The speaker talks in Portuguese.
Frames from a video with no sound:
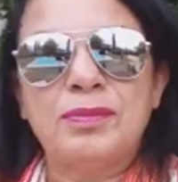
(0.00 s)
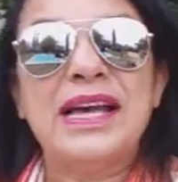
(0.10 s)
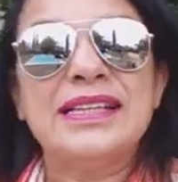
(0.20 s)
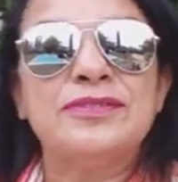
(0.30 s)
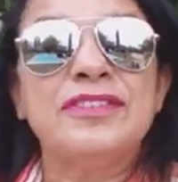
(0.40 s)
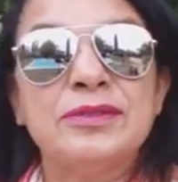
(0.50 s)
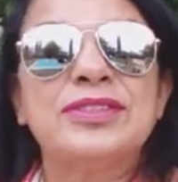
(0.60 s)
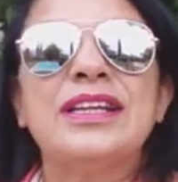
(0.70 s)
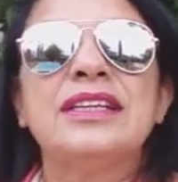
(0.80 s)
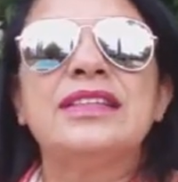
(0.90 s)
Mas vamos
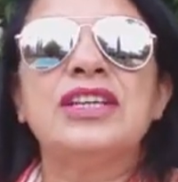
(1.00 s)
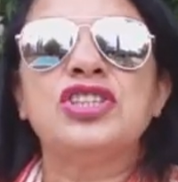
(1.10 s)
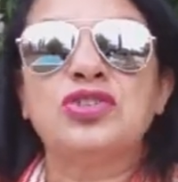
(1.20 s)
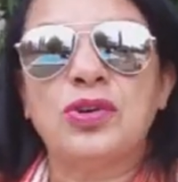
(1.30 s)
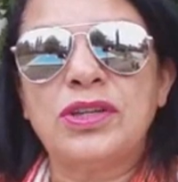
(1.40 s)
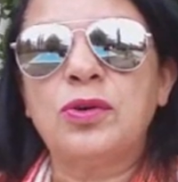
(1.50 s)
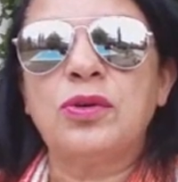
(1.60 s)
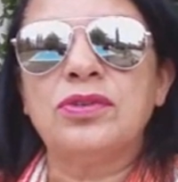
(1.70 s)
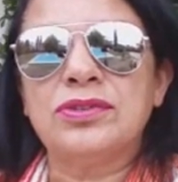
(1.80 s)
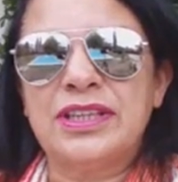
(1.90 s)
falar da história
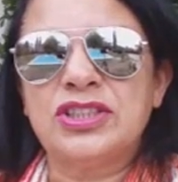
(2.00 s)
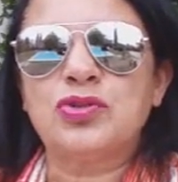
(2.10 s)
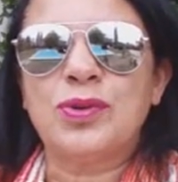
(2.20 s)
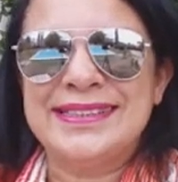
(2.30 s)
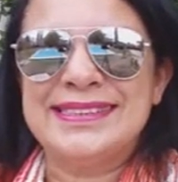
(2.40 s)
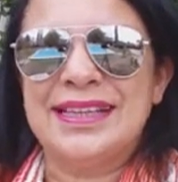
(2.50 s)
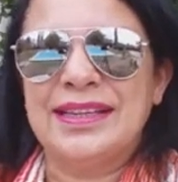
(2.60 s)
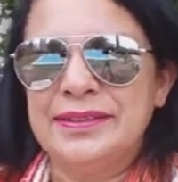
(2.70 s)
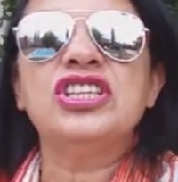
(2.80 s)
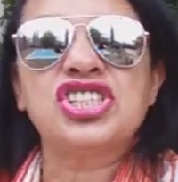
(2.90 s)

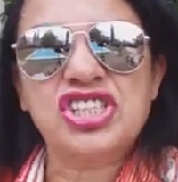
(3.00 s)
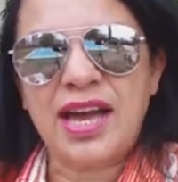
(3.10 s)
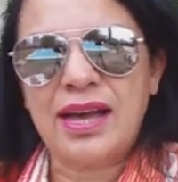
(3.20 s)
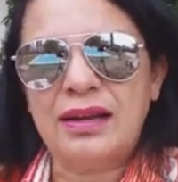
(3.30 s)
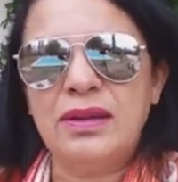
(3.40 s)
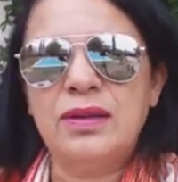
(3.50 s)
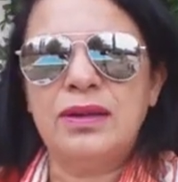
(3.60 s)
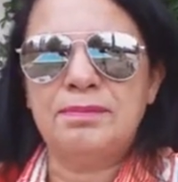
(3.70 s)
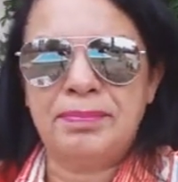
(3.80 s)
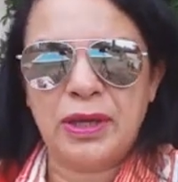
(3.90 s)
contextualizada. E
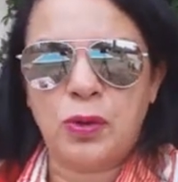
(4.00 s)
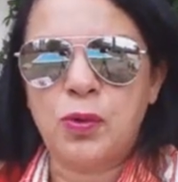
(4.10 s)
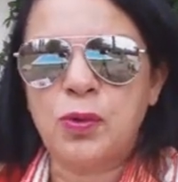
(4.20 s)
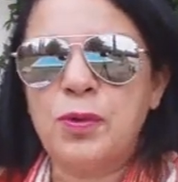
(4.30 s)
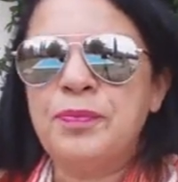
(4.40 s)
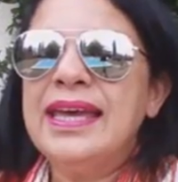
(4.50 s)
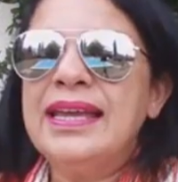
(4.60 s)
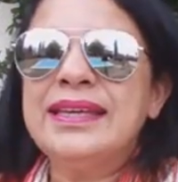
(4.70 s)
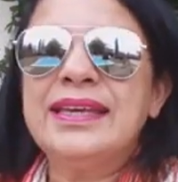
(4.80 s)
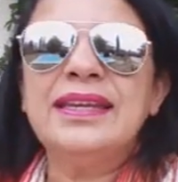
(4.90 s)
Charles Perrault,
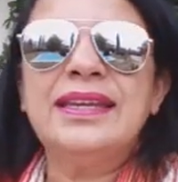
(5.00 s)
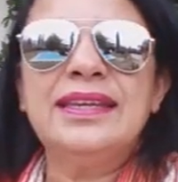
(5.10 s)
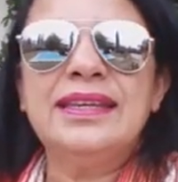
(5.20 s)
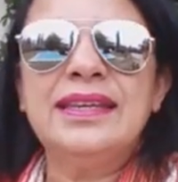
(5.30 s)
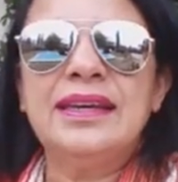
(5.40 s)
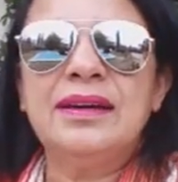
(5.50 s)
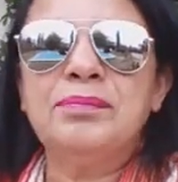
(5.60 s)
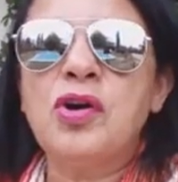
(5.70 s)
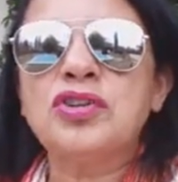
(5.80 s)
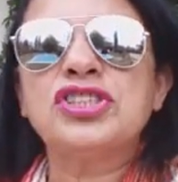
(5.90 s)
ele queria
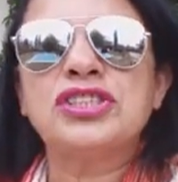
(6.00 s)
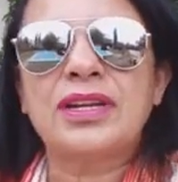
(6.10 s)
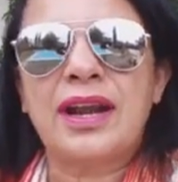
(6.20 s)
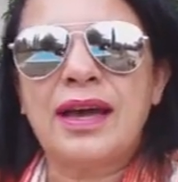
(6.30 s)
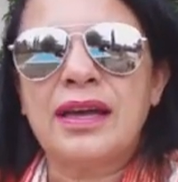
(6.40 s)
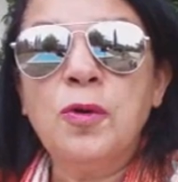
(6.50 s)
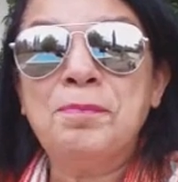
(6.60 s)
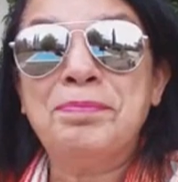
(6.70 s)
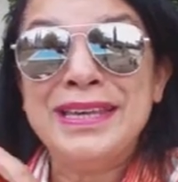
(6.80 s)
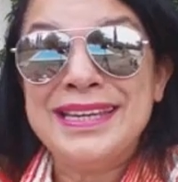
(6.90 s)
mostrar o
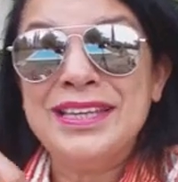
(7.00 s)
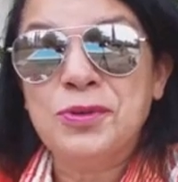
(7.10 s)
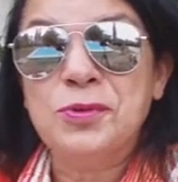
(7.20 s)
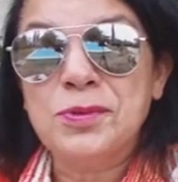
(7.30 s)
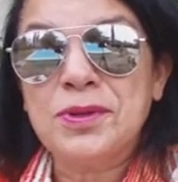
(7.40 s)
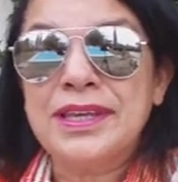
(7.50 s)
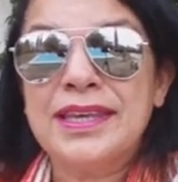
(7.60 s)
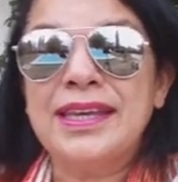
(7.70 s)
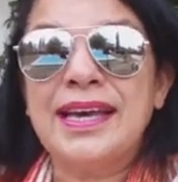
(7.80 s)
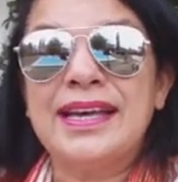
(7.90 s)
perigo
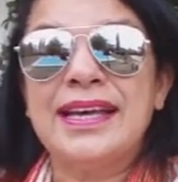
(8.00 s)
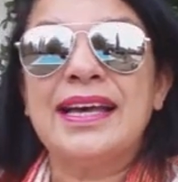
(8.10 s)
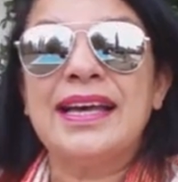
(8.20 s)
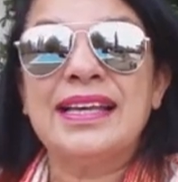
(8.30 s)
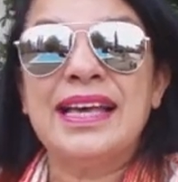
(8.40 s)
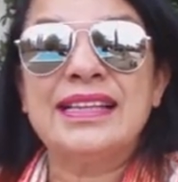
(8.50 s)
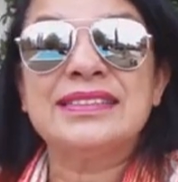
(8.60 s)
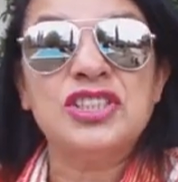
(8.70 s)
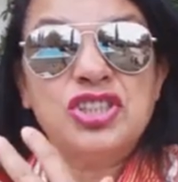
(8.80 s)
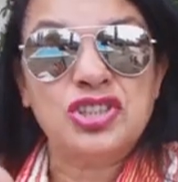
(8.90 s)
que a, a,
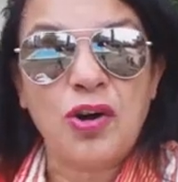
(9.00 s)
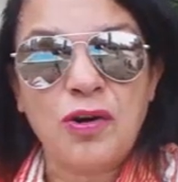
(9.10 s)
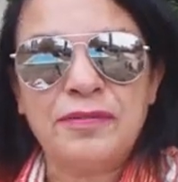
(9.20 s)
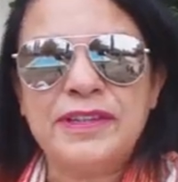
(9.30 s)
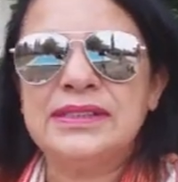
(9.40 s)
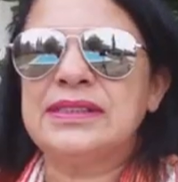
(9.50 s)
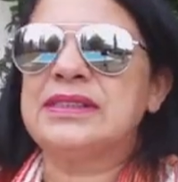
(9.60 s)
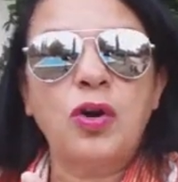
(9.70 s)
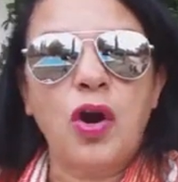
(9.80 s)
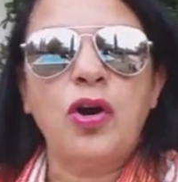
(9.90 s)
essas
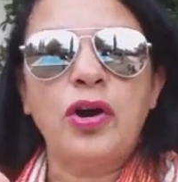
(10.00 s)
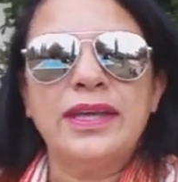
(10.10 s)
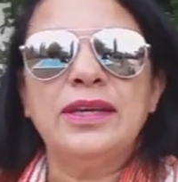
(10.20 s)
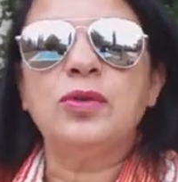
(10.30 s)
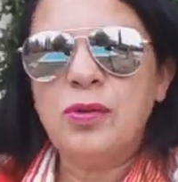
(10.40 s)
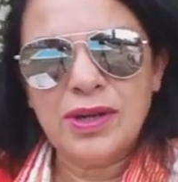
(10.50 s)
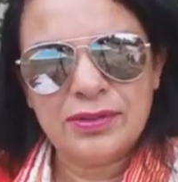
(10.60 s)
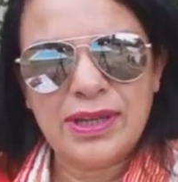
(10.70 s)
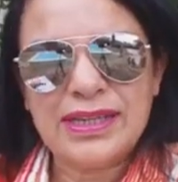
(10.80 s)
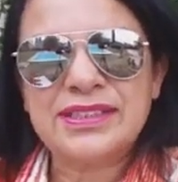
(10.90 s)
jovens correm
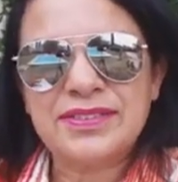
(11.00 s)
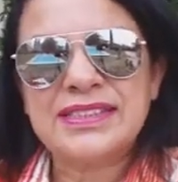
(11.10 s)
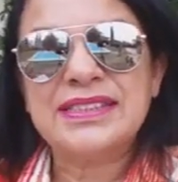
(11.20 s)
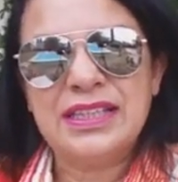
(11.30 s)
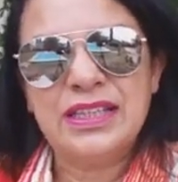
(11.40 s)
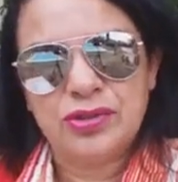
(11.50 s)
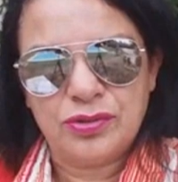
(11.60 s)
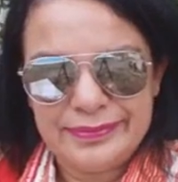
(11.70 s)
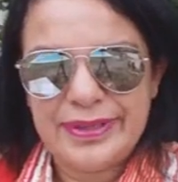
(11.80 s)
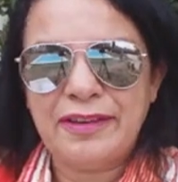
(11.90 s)
quando elas
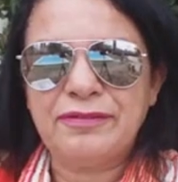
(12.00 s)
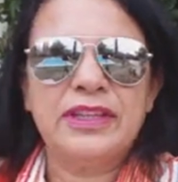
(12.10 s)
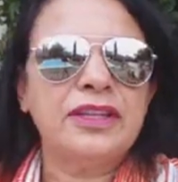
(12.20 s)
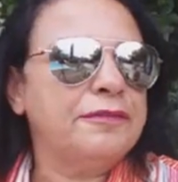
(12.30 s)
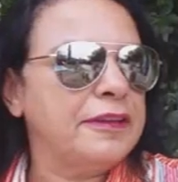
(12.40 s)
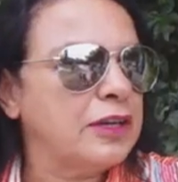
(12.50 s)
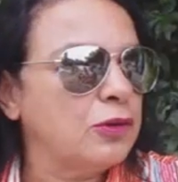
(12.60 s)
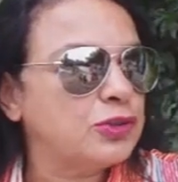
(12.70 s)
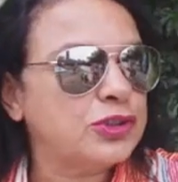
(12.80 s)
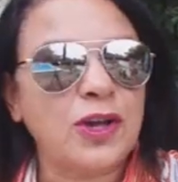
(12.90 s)
facilitam na vida,
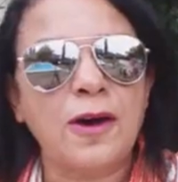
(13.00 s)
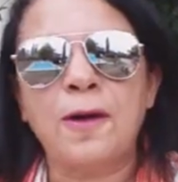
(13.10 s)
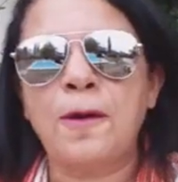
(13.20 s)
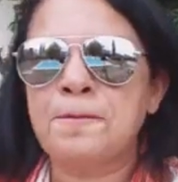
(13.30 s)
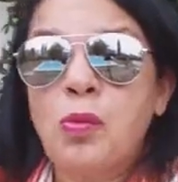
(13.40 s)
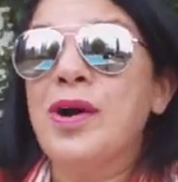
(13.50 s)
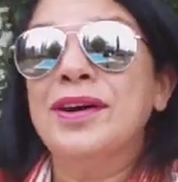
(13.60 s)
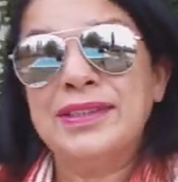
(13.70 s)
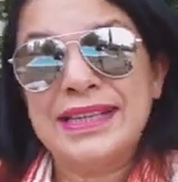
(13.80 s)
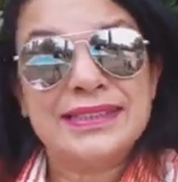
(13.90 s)
ficam só,
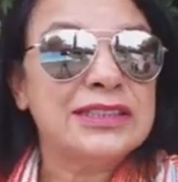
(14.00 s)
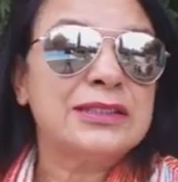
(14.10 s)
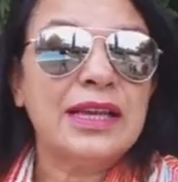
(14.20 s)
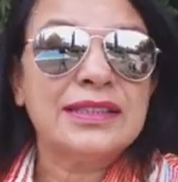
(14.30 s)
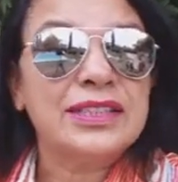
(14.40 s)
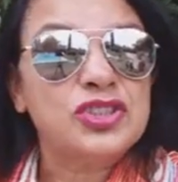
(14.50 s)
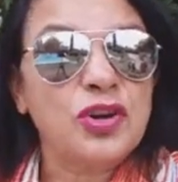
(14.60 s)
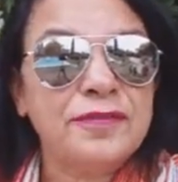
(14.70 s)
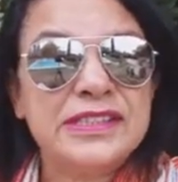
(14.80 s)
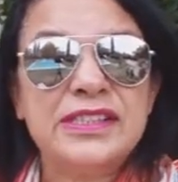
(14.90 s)
quando essas, essas
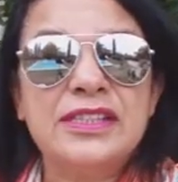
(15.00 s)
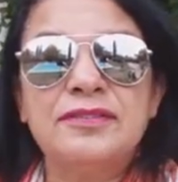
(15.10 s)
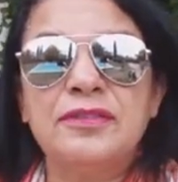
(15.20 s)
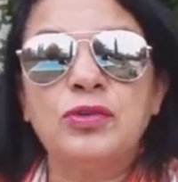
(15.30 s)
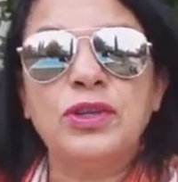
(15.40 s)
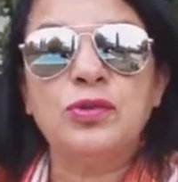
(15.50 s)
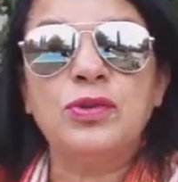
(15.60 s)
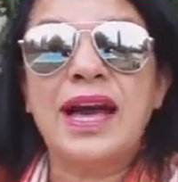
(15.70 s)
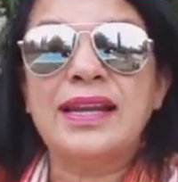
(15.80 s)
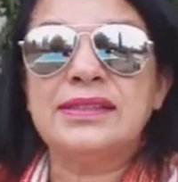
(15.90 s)
jovenzinhas vão em
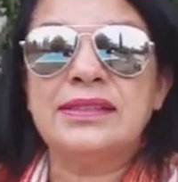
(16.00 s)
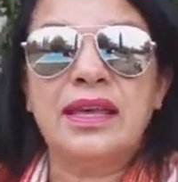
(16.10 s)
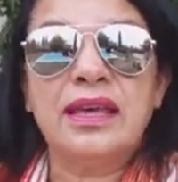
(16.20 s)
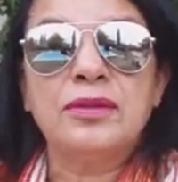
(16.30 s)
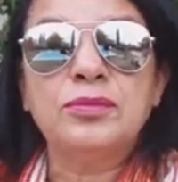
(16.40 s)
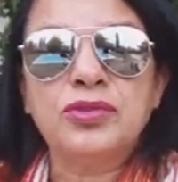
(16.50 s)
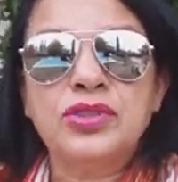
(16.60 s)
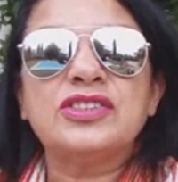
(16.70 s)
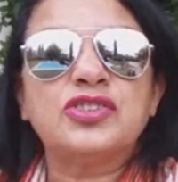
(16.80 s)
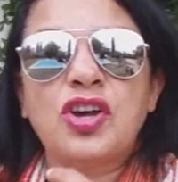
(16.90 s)
lugares
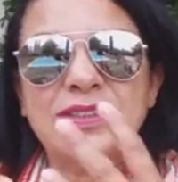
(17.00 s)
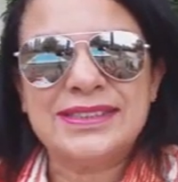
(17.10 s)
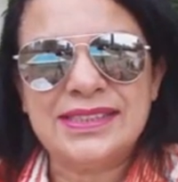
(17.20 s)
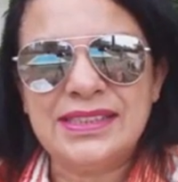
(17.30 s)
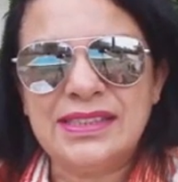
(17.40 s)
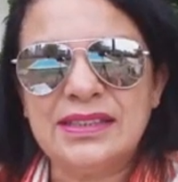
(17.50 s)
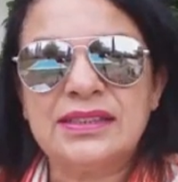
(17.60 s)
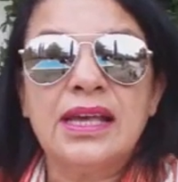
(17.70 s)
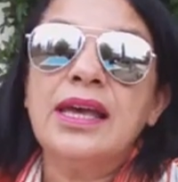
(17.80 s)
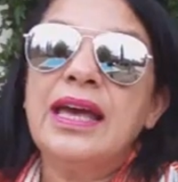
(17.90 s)
ermos,
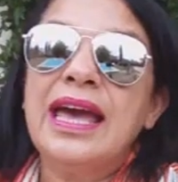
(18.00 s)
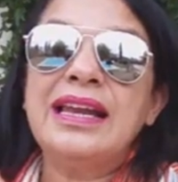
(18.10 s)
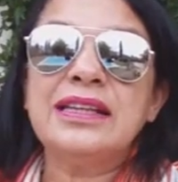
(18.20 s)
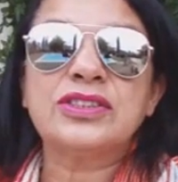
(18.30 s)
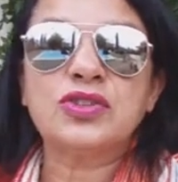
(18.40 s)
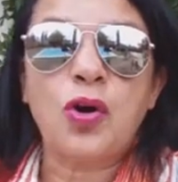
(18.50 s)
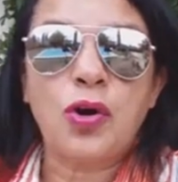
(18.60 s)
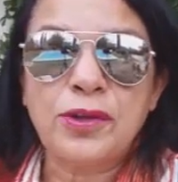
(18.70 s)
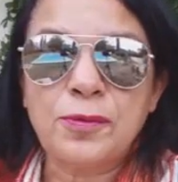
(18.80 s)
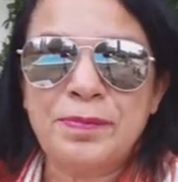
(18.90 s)
sozinhas, elas
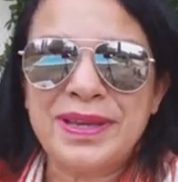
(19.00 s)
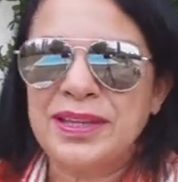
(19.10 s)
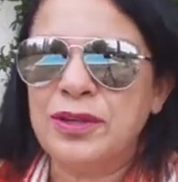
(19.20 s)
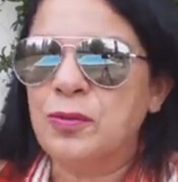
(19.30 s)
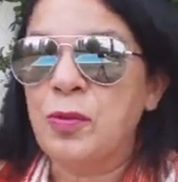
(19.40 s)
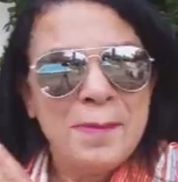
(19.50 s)
correm um perigo.